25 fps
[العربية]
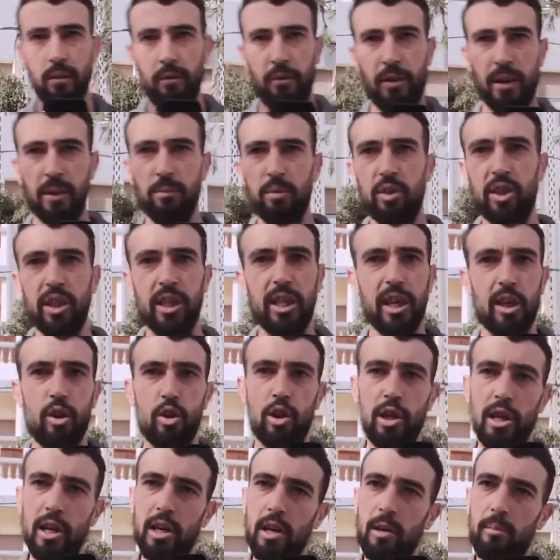فهمتي
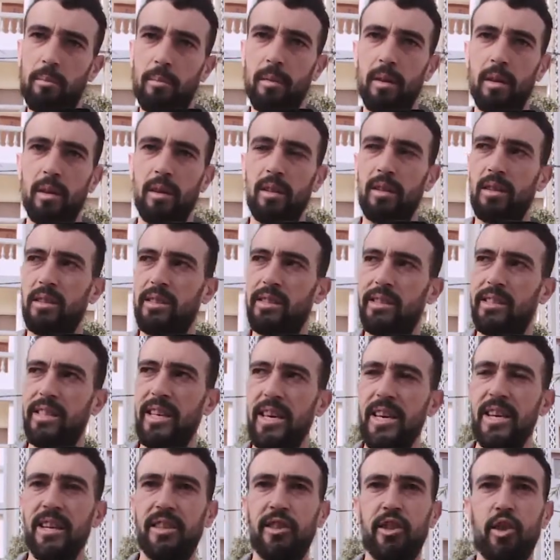قالوا لهم
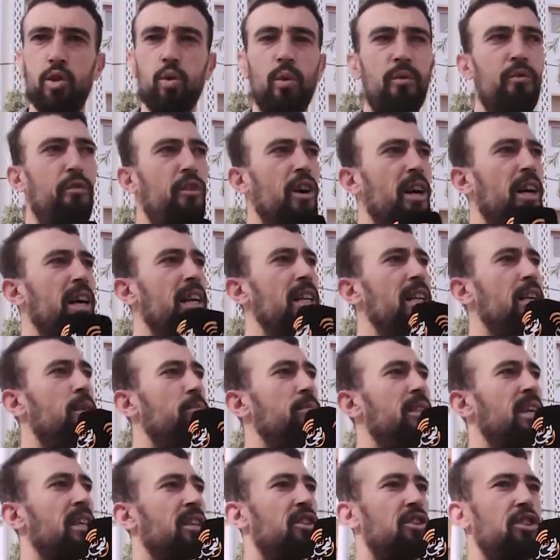السيد توفى قال
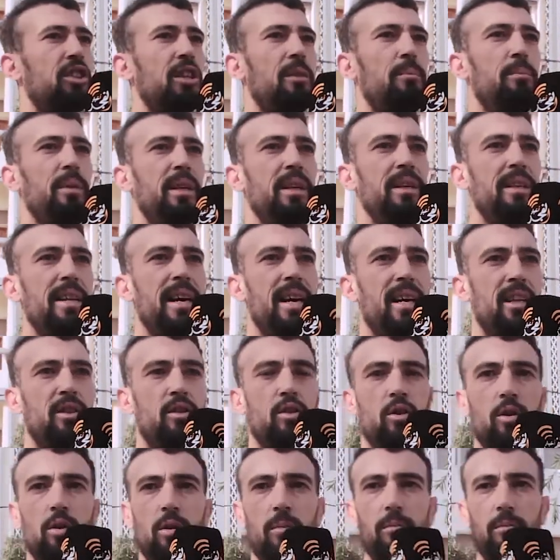لهم داك الشيء
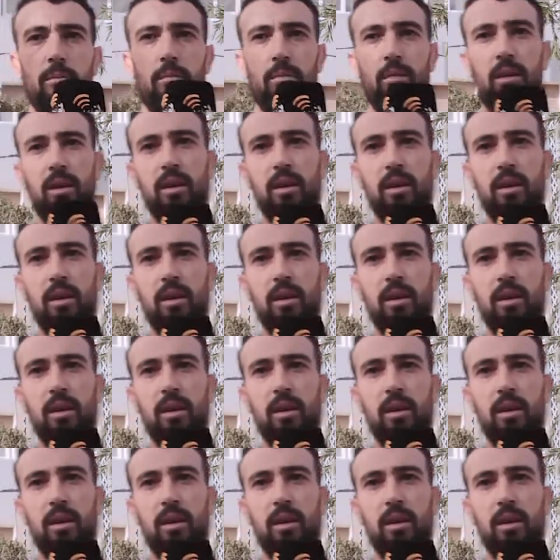بيناتكم